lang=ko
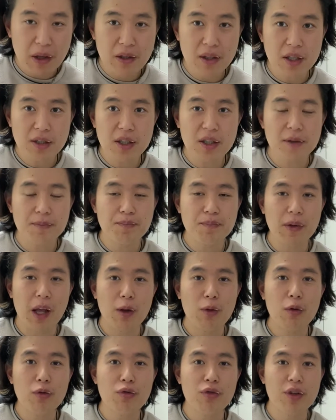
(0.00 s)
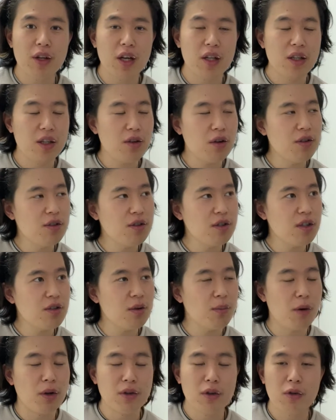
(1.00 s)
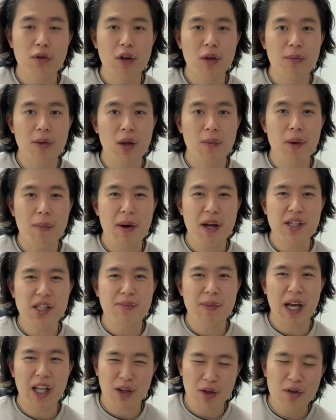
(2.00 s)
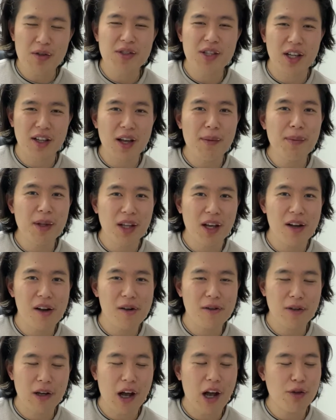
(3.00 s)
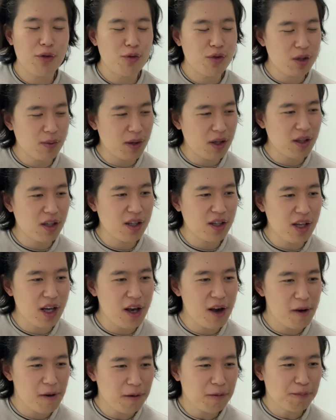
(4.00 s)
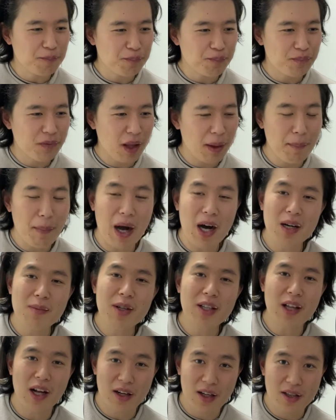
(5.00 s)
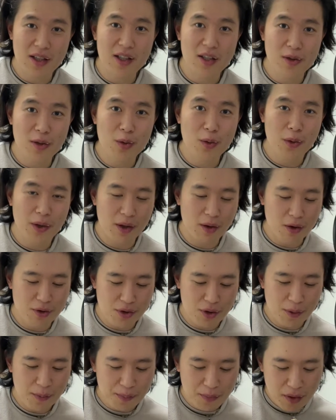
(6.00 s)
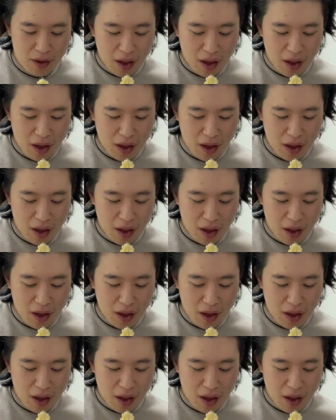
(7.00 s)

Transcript: 사실 냉동 두리안은 현지에서 먹는 거에 비하면 맛이 많이 떨어지긴 합니다. 아쉽지만은 그냥 마음을 달래는 그 정도인 거죠.